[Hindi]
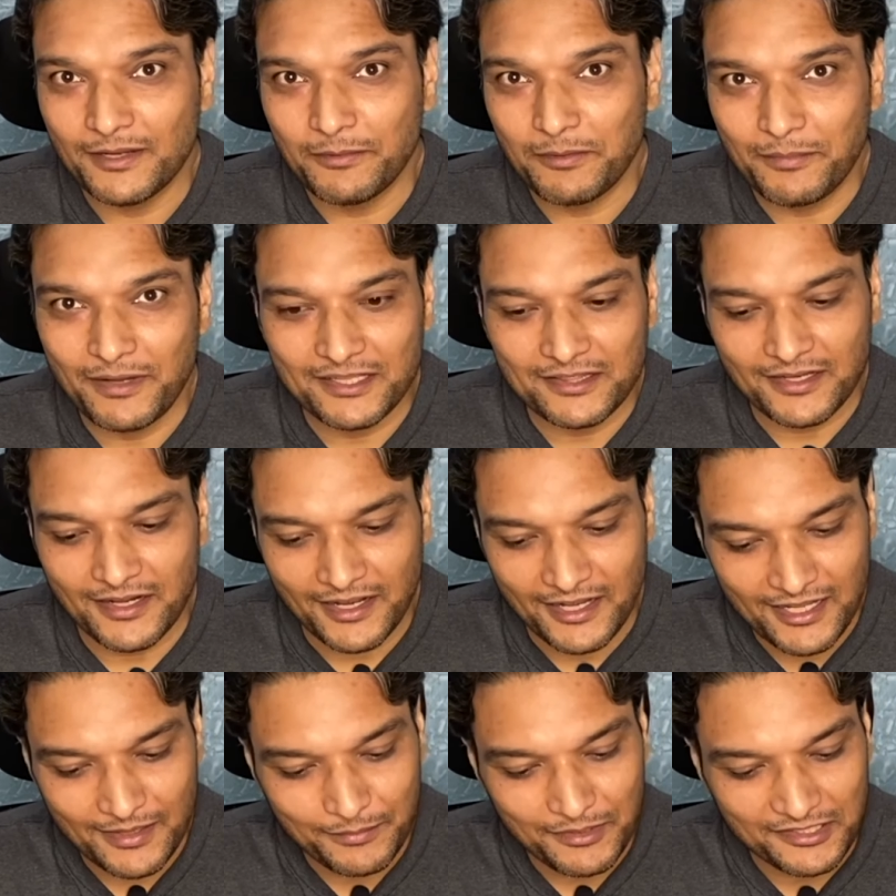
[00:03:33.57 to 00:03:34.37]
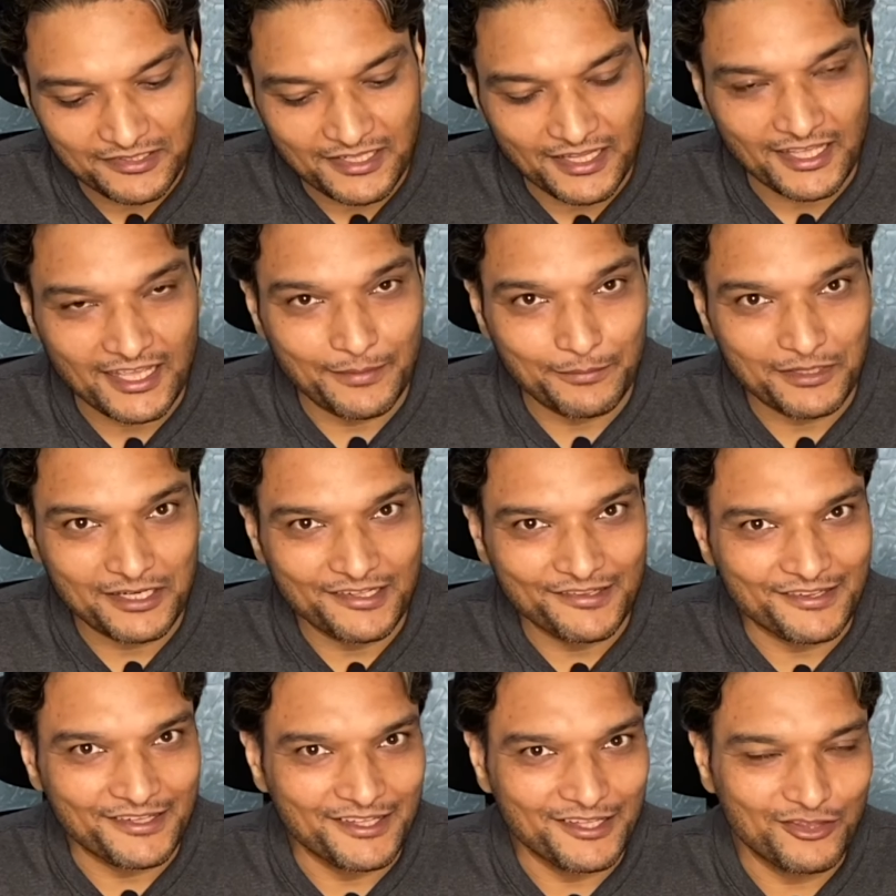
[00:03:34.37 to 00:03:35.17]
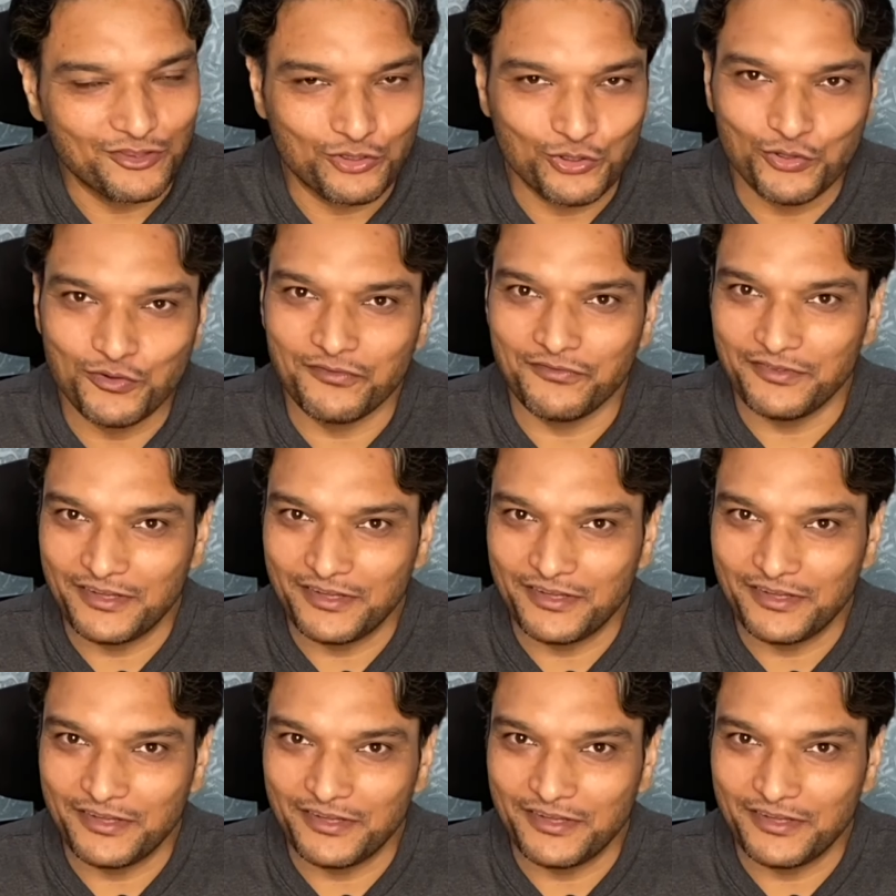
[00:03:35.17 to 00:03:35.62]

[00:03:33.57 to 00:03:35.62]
में बात कर ली हमने इसके कैमरा से तो